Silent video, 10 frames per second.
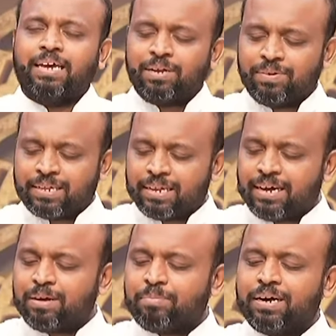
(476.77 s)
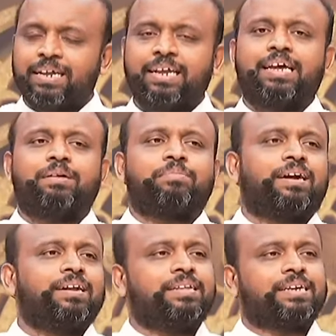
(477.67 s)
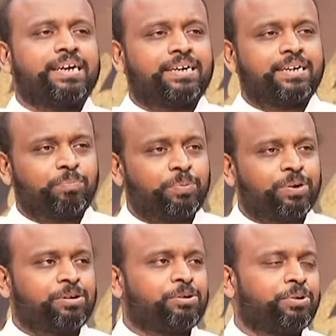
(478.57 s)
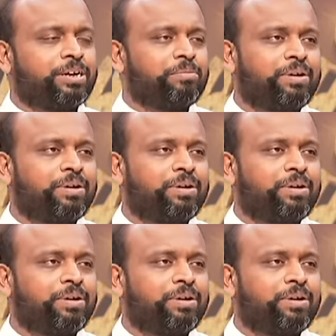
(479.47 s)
இருபத்தி நாலு மணி நேரம் கழிந்து கெட்டு போகக்கூடிய